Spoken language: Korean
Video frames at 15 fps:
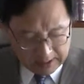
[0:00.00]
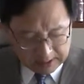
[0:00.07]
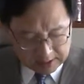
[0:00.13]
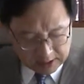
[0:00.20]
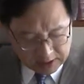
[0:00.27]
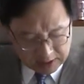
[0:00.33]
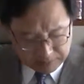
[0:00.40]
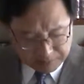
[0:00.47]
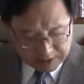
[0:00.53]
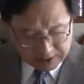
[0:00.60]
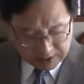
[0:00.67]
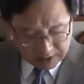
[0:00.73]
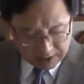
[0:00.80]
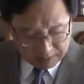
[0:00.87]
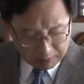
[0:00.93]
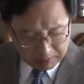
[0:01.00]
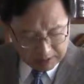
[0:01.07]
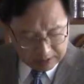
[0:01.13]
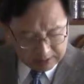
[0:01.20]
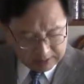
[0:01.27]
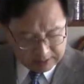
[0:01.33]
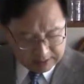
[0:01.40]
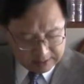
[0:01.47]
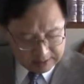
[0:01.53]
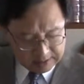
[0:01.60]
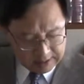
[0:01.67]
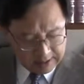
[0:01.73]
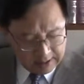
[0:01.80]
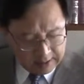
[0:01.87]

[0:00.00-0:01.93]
그래서 17절에 보면은